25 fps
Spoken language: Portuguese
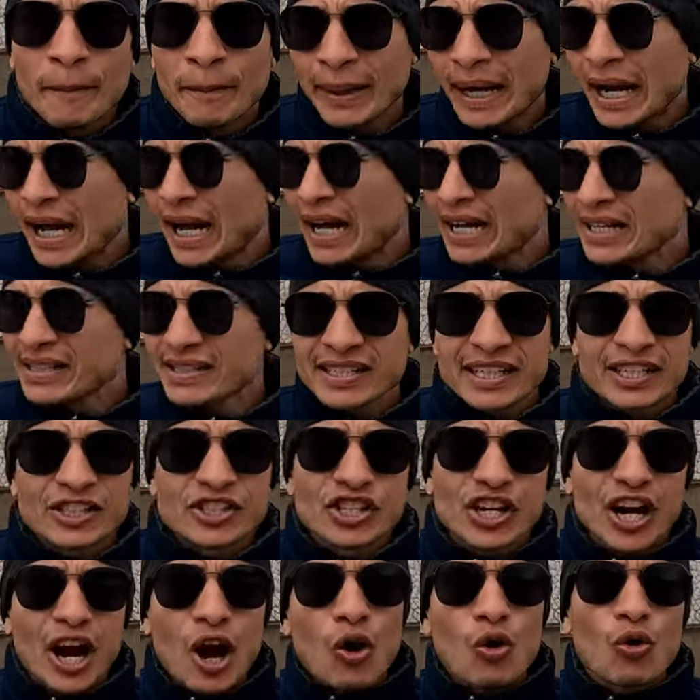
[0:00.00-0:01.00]
para
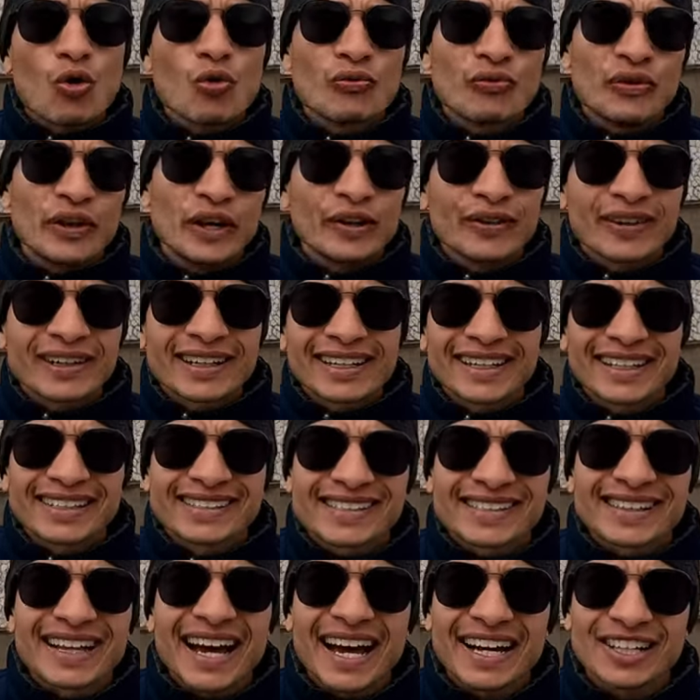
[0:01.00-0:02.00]
sediar o governo aqui na
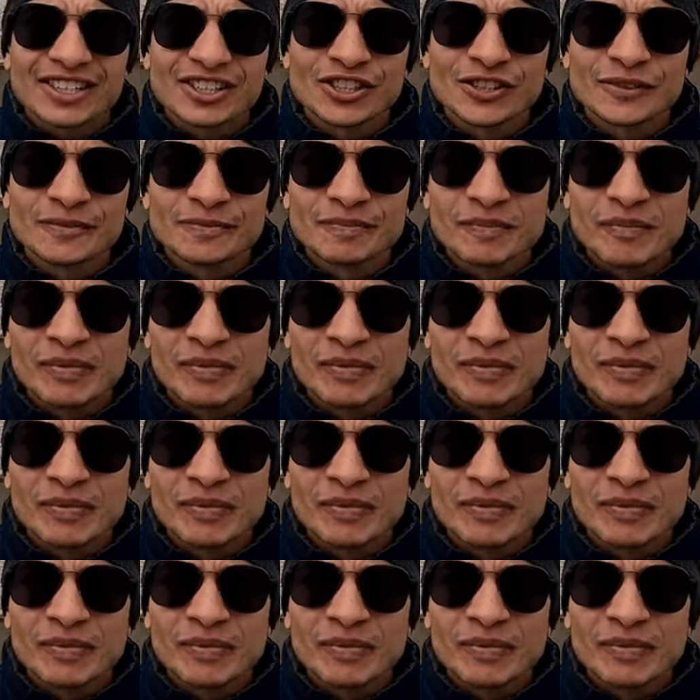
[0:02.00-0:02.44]
cidade.